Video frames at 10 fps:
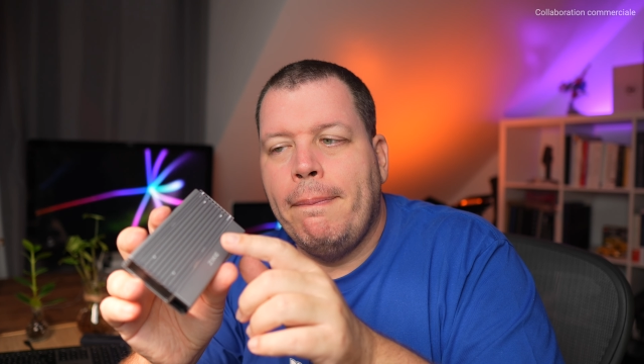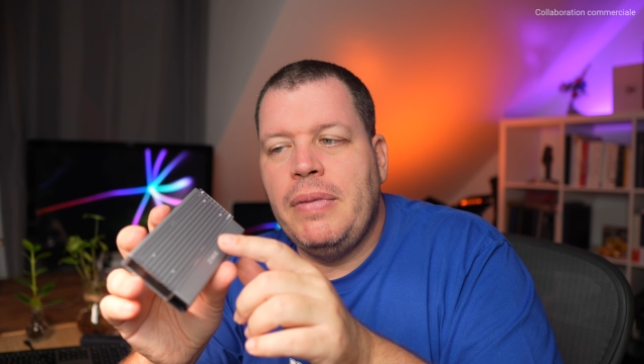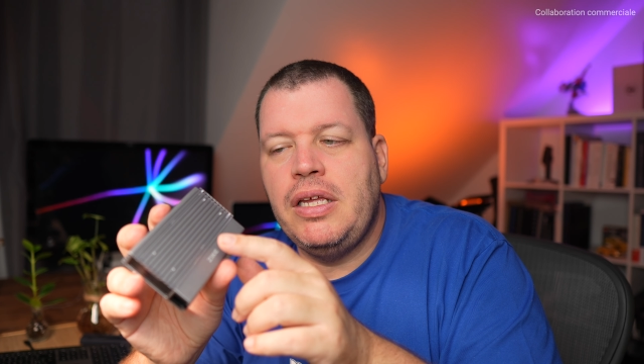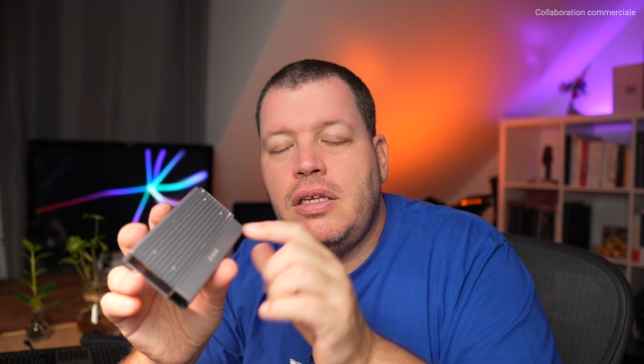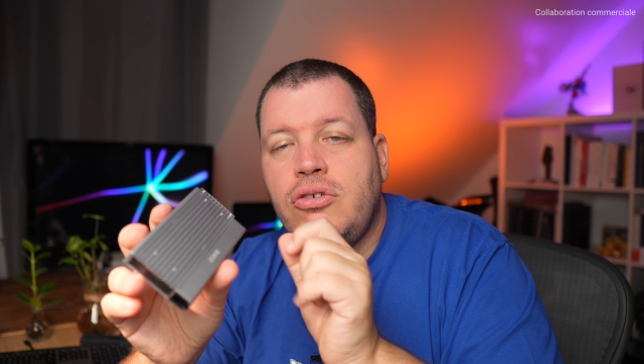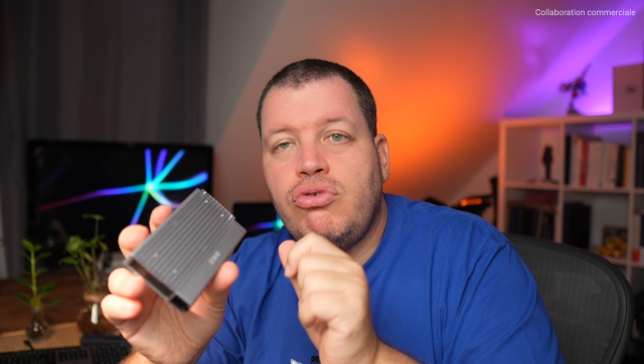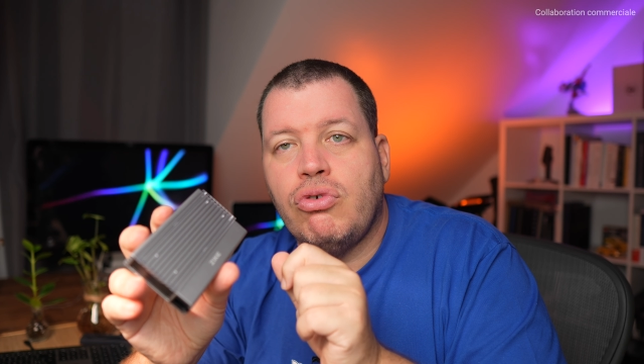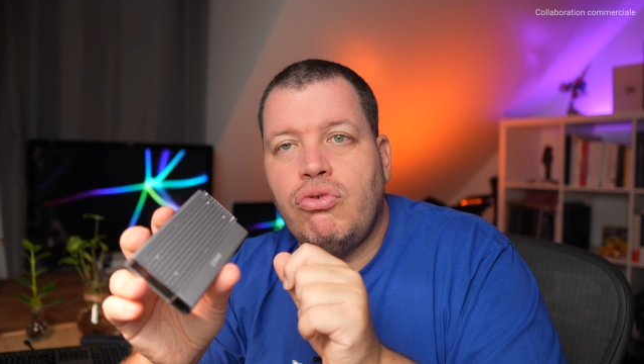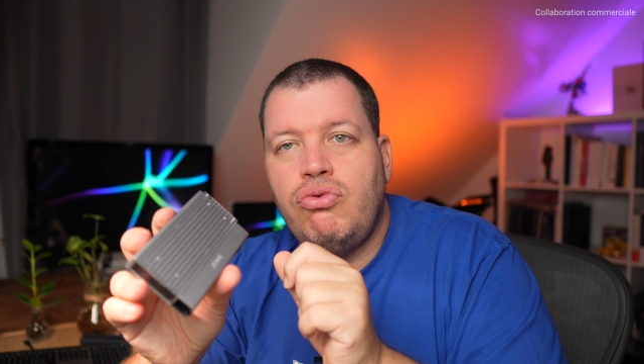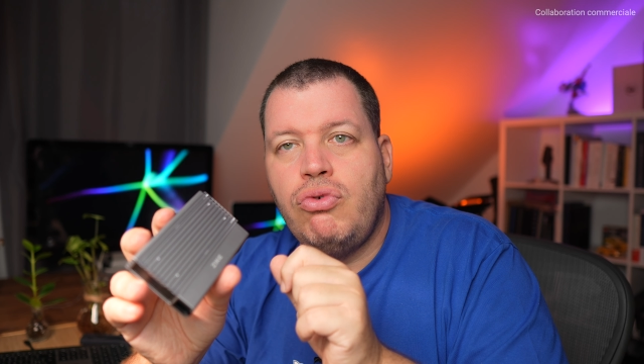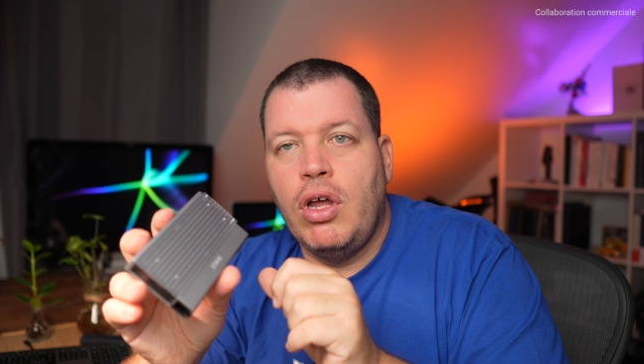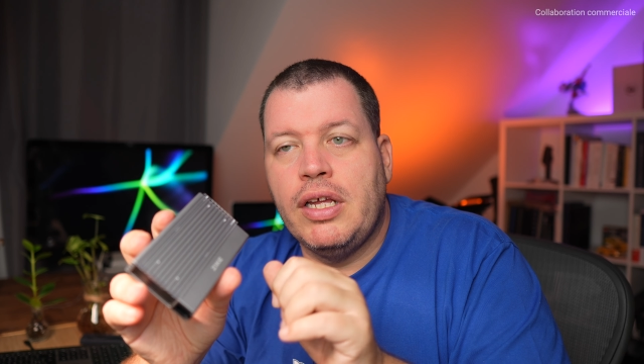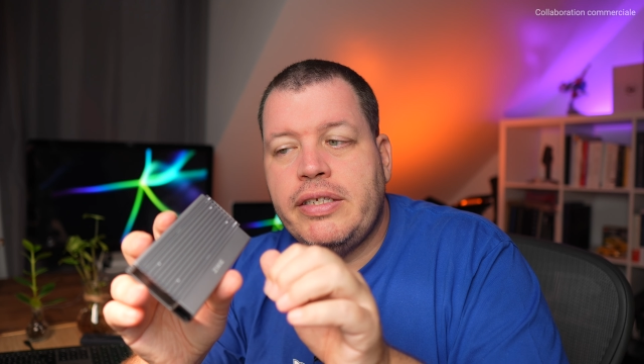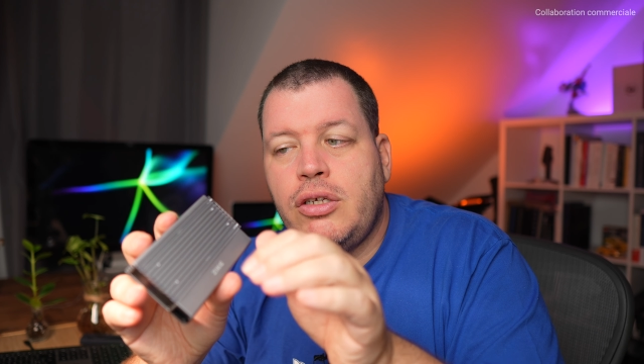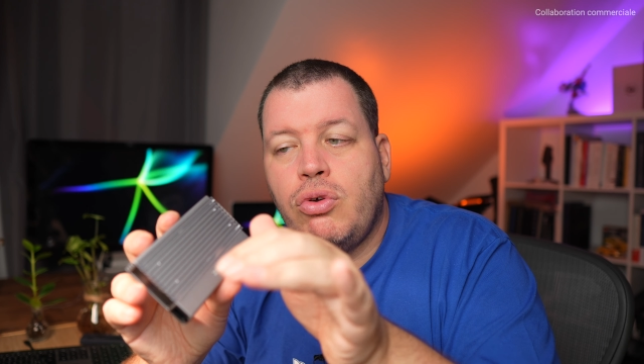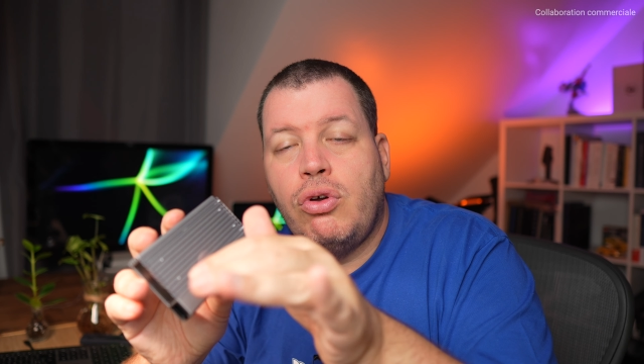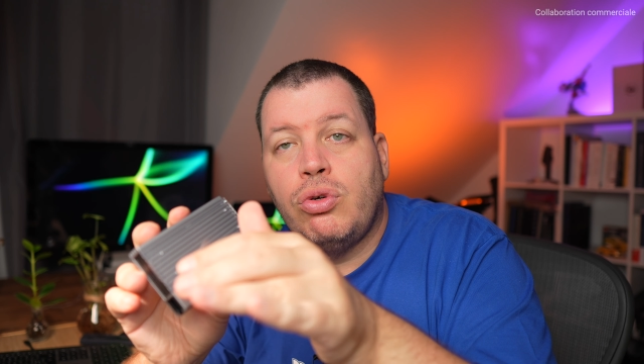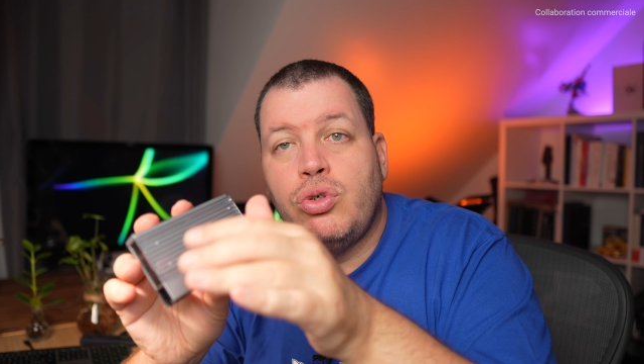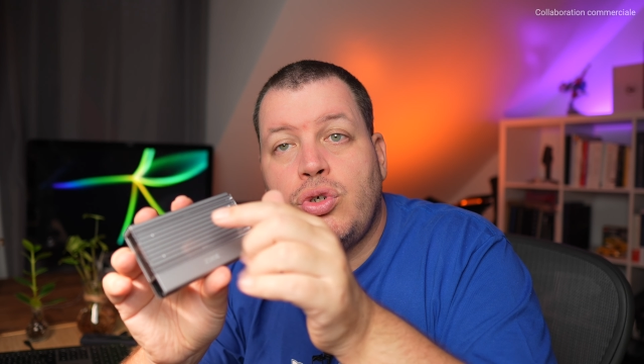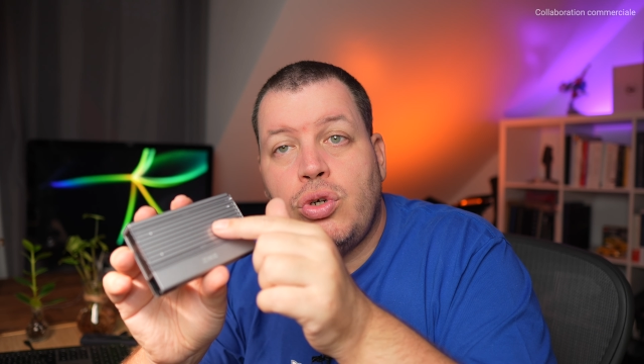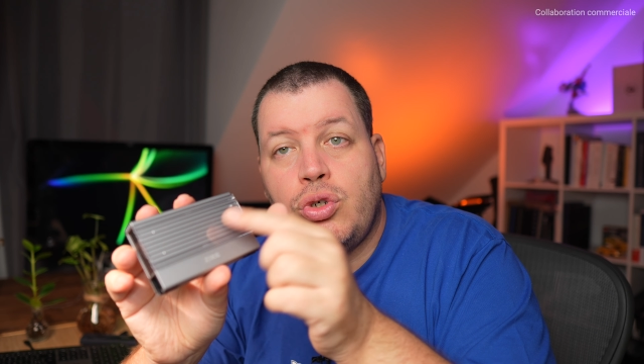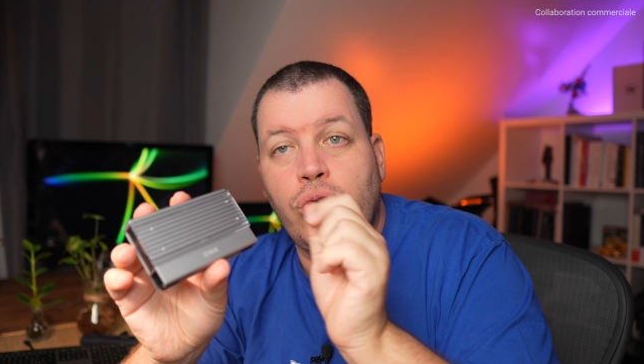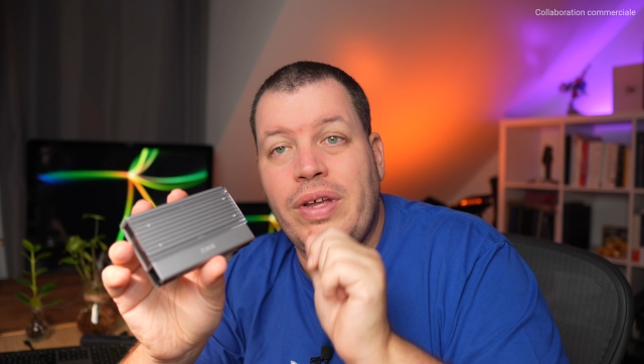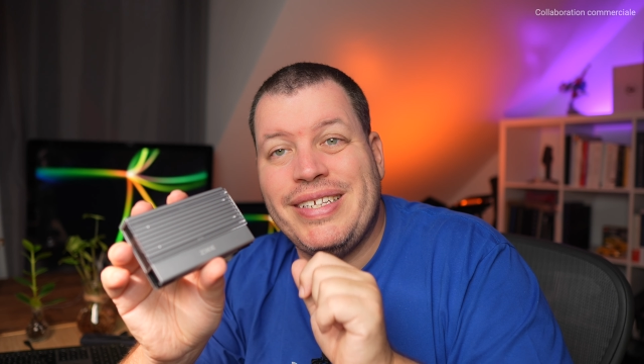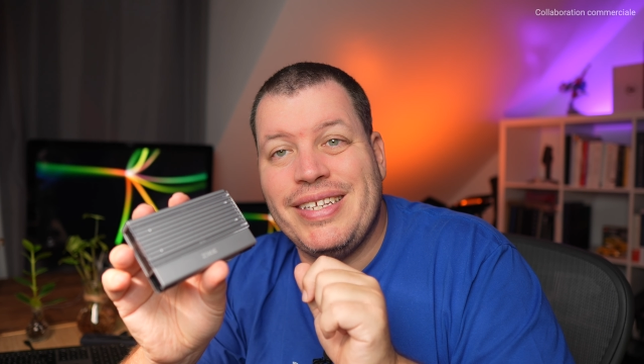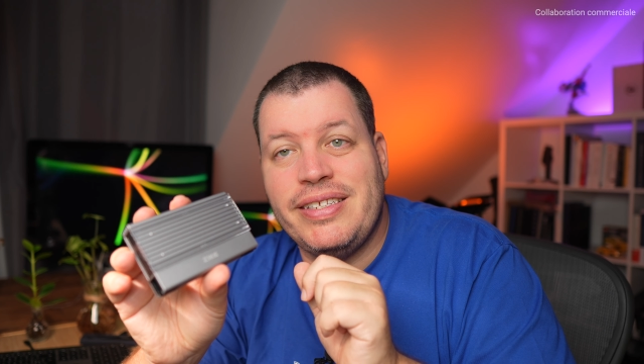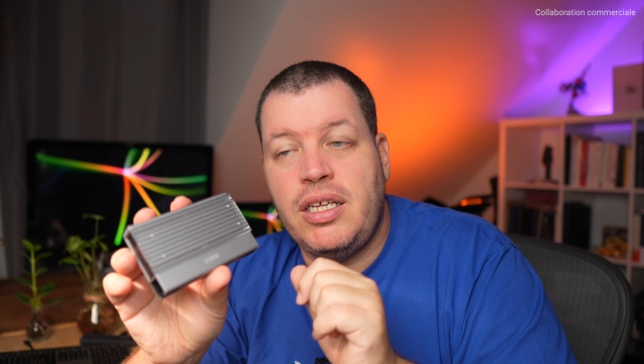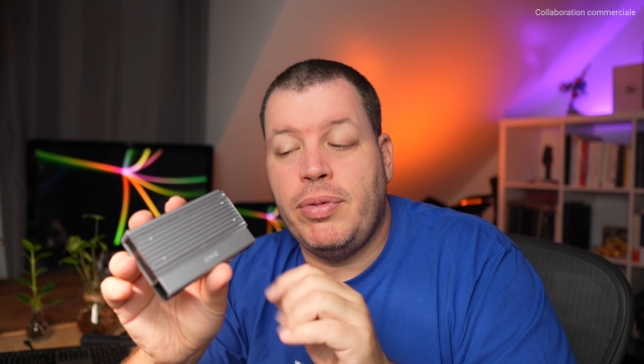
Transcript: Mais surtout, c'est que quand je change de SSD,